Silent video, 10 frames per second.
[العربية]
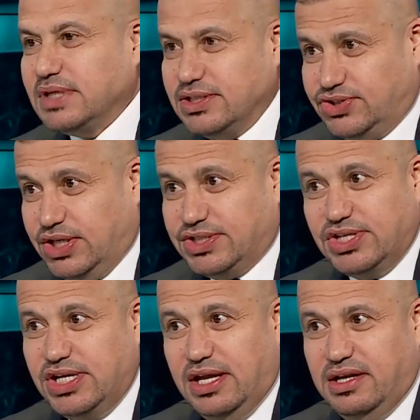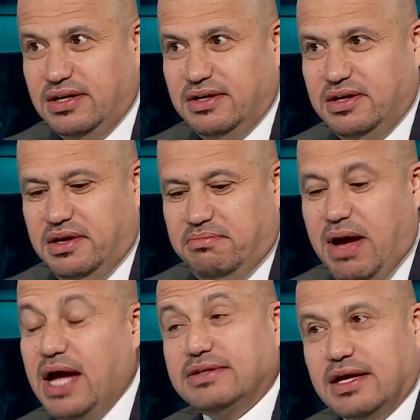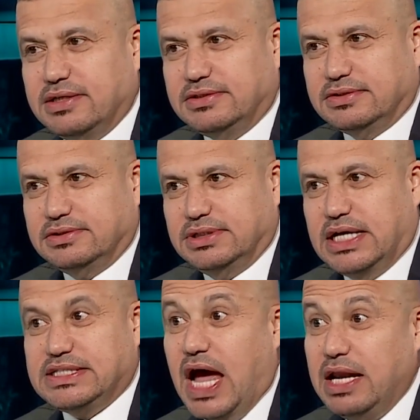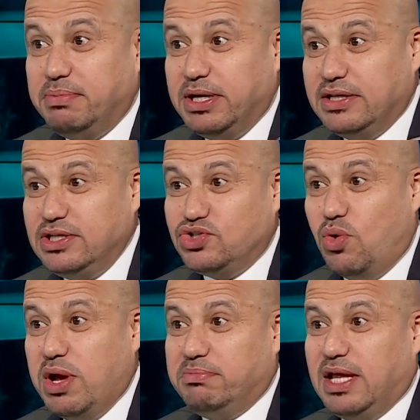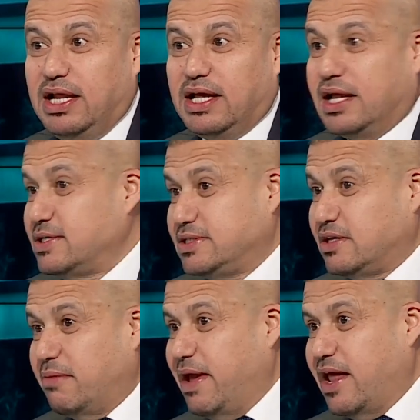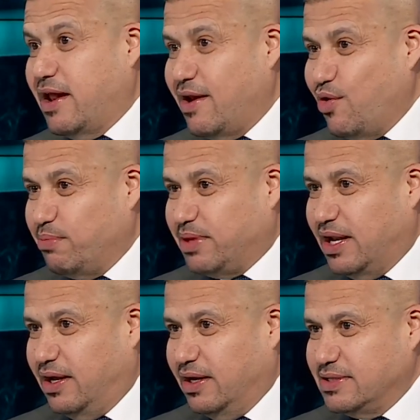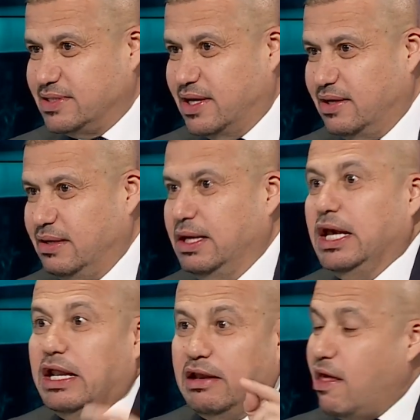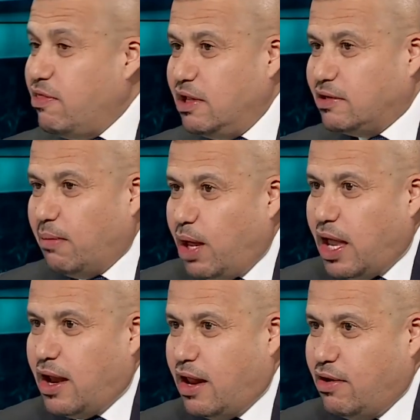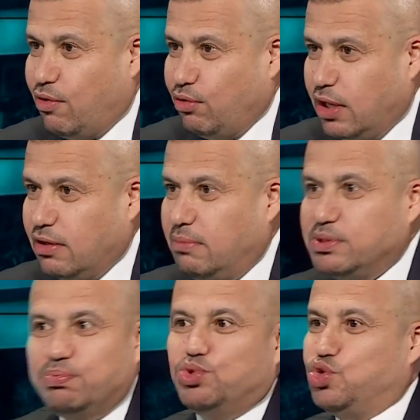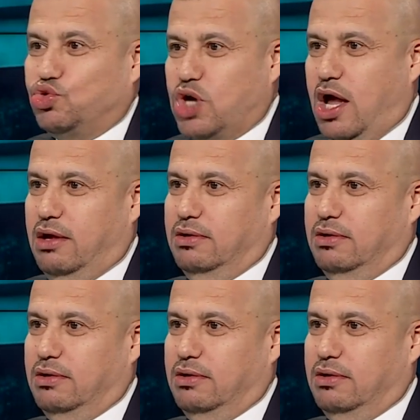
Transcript: شخصيا ما اعتقد هسه انا بالنتيجه هو يمتلك الخسه تبين انه يمتلك الخسه نذل تبين انه نذل بس مو شجاع